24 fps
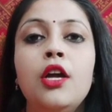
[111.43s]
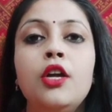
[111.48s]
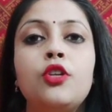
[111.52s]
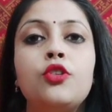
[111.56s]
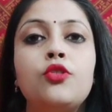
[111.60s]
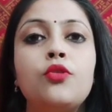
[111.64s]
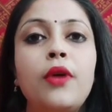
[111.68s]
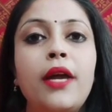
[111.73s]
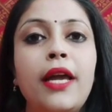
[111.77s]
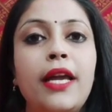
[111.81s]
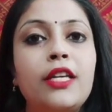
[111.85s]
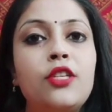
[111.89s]

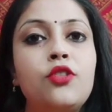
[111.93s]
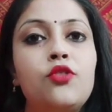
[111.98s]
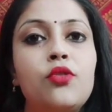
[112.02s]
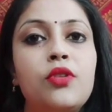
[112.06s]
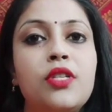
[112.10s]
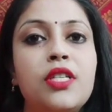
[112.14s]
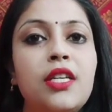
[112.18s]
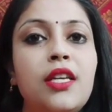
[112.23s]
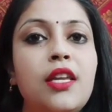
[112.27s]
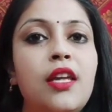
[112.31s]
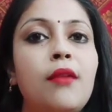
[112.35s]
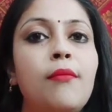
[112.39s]
जो
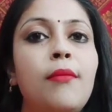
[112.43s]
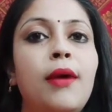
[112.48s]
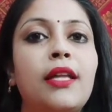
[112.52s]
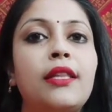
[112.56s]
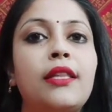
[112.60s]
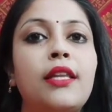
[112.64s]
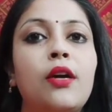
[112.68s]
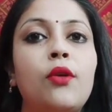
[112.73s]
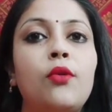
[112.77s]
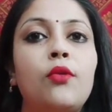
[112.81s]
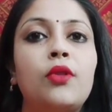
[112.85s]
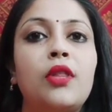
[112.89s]
एस्ट्रोजन की
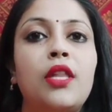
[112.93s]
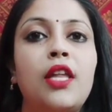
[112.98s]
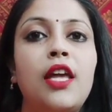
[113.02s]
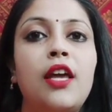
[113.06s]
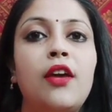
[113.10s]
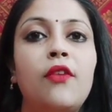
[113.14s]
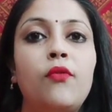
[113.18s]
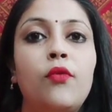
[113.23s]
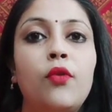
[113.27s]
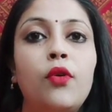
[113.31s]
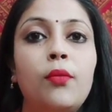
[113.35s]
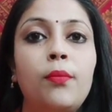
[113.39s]
मात्रा होती है
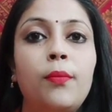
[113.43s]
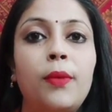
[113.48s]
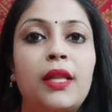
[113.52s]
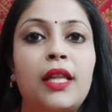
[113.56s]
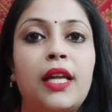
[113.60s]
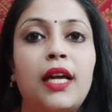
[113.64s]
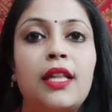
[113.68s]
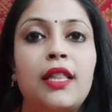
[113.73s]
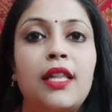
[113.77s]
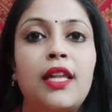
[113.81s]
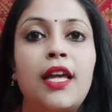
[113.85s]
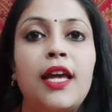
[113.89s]
वो
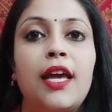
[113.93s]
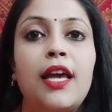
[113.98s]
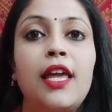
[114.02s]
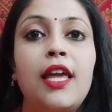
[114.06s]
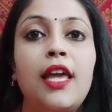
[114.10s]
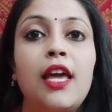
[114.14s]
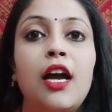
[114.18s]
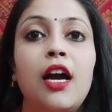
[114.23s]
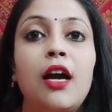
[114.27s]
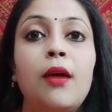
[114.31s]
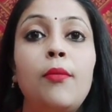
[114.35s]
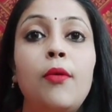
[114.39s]
बताती है कि
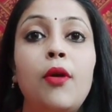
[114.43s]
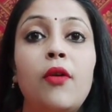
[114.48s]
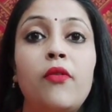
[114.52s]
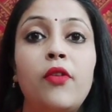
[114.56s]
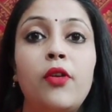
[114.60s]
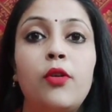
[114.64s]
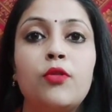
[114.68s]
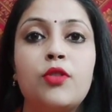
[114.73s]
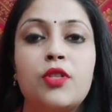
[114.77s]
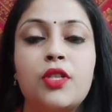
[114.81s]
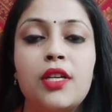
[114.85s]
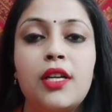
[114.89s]
अब
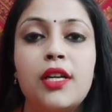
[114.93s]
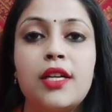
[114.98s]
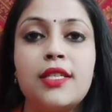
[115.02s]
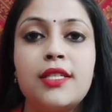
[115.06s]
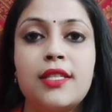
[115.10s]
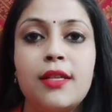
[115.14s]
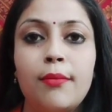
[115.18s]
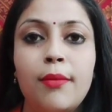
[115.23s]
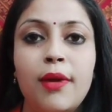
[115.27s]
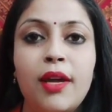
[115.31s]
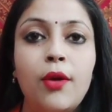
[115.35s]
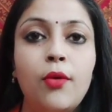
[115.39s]
ओवल्यूशन का
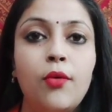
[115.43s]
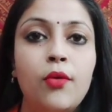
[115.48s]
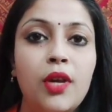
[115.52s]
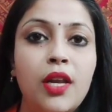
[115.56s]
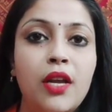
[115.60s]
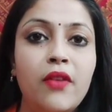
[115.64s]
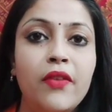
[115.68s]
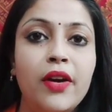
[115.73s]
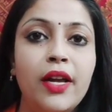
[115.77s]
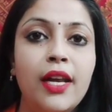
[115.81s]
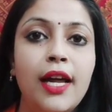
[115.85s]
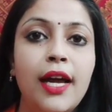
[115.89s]
समय होने
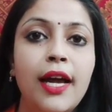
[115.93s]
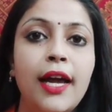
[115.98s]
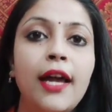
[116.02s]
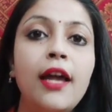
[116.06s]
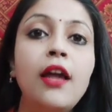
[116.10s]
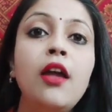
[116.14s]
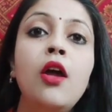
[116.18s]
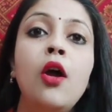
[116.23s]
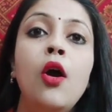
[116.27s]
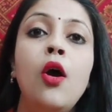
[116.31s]
वाला है